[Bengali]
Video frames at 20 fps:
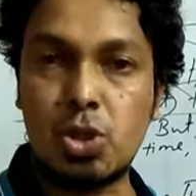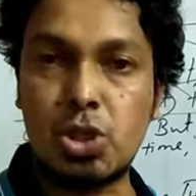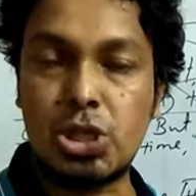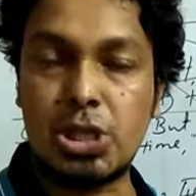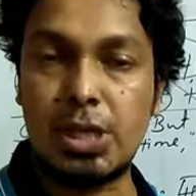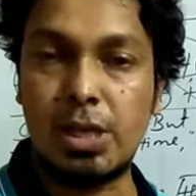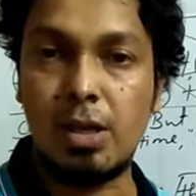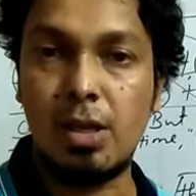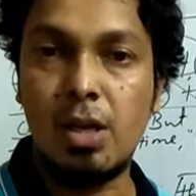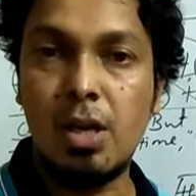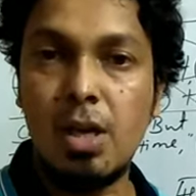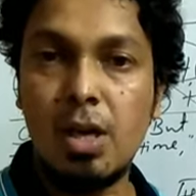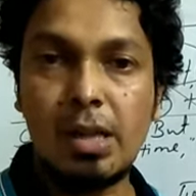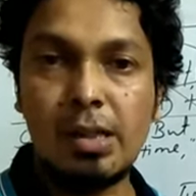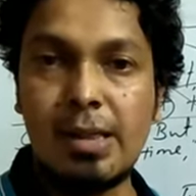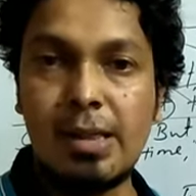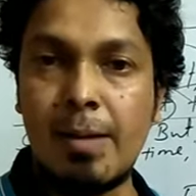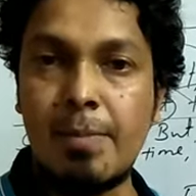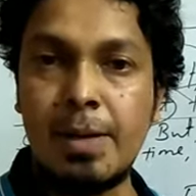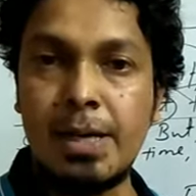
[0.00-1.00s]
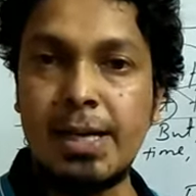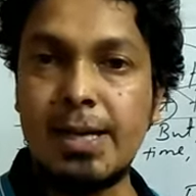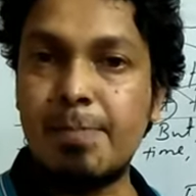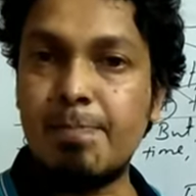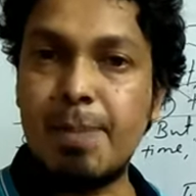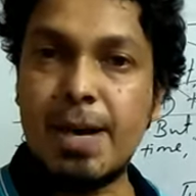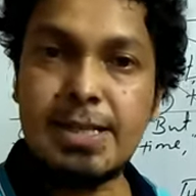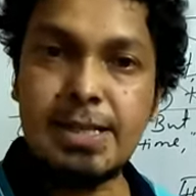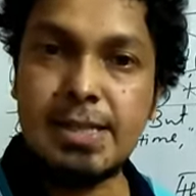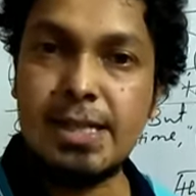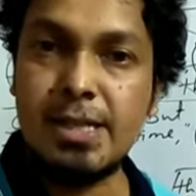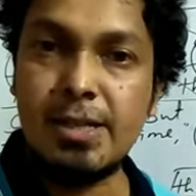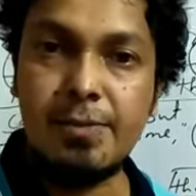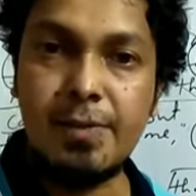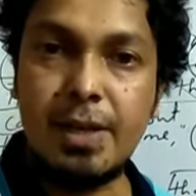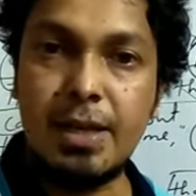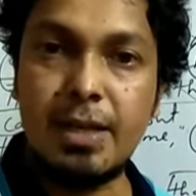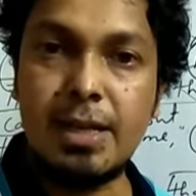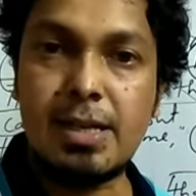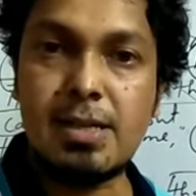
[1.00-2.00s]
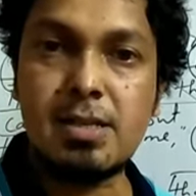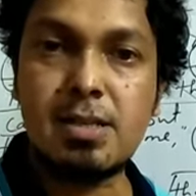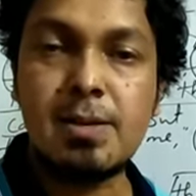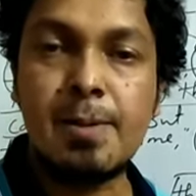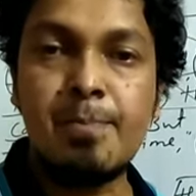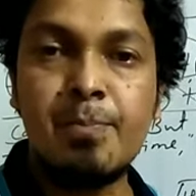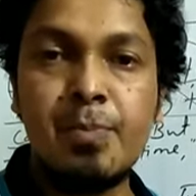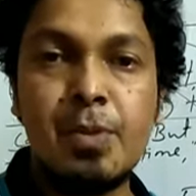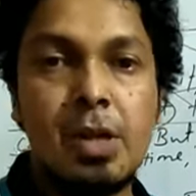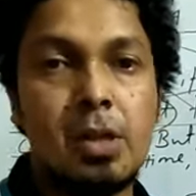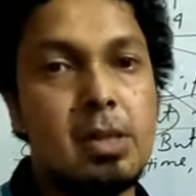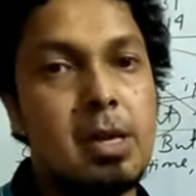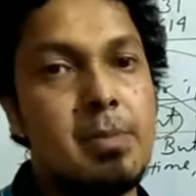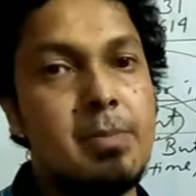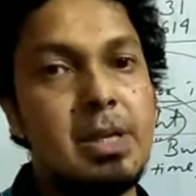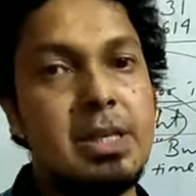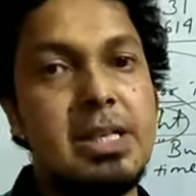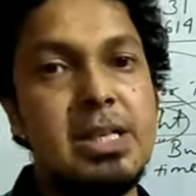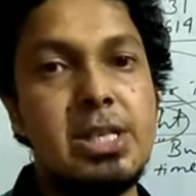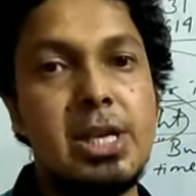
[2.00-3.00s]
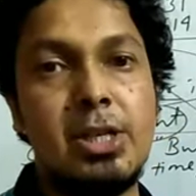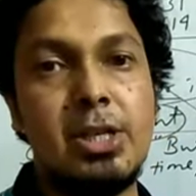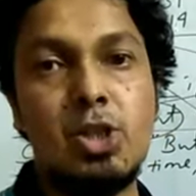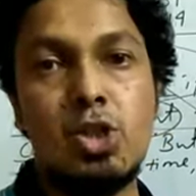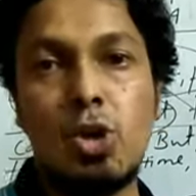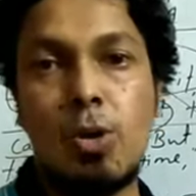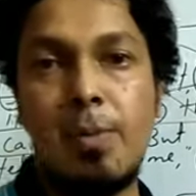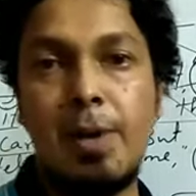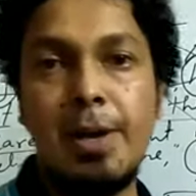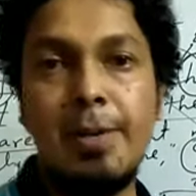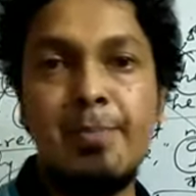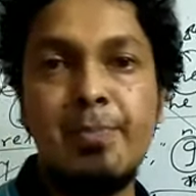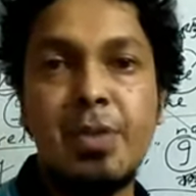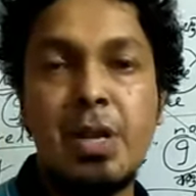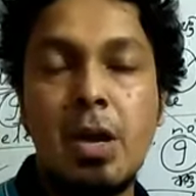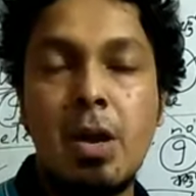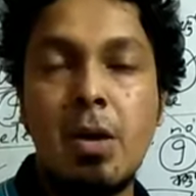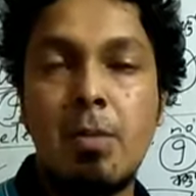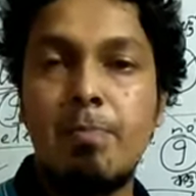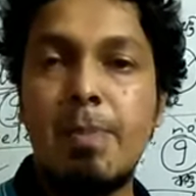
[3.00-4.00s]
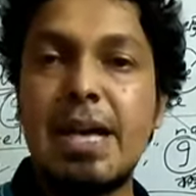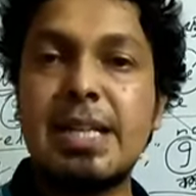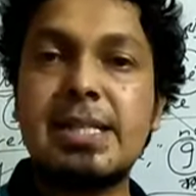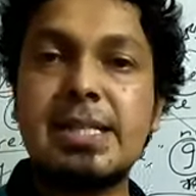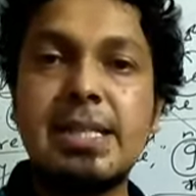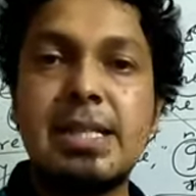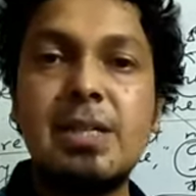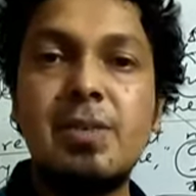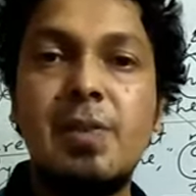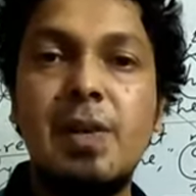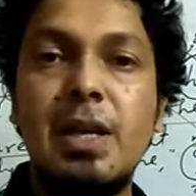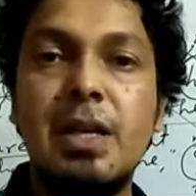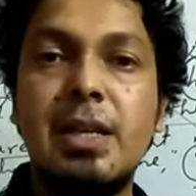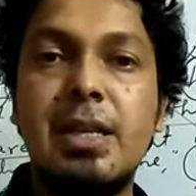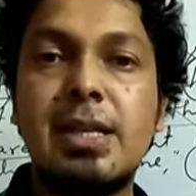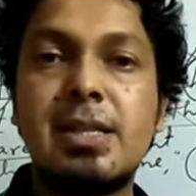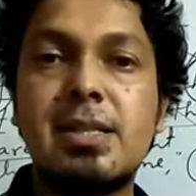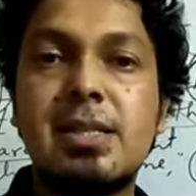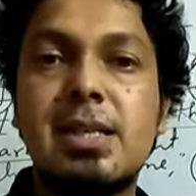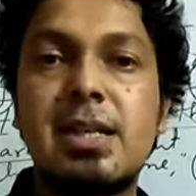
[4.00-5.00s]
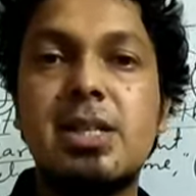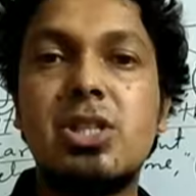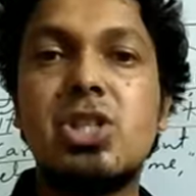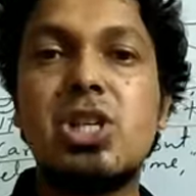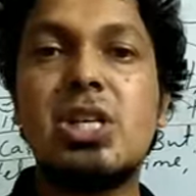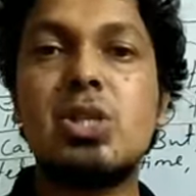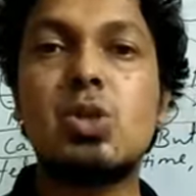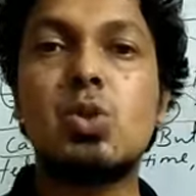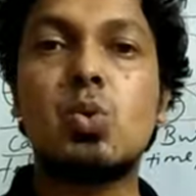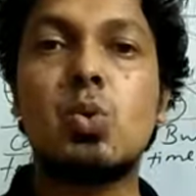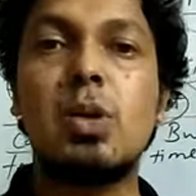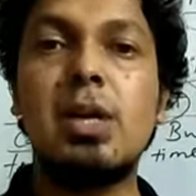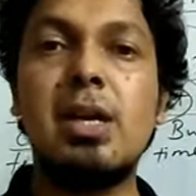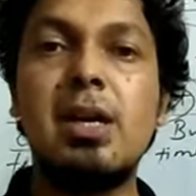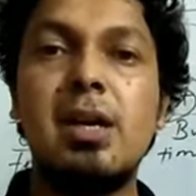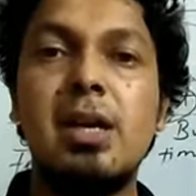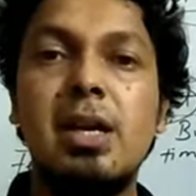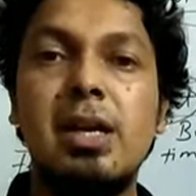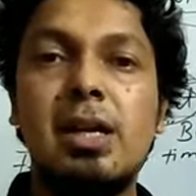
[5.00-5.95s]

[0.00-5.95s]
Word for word: বসছে তার মানে এটা পাস্ট টেন্স তা আমরা কি জানি সবাই পাস্ট ইনডিফিনিট টেন্সকে চেঞ্জ করে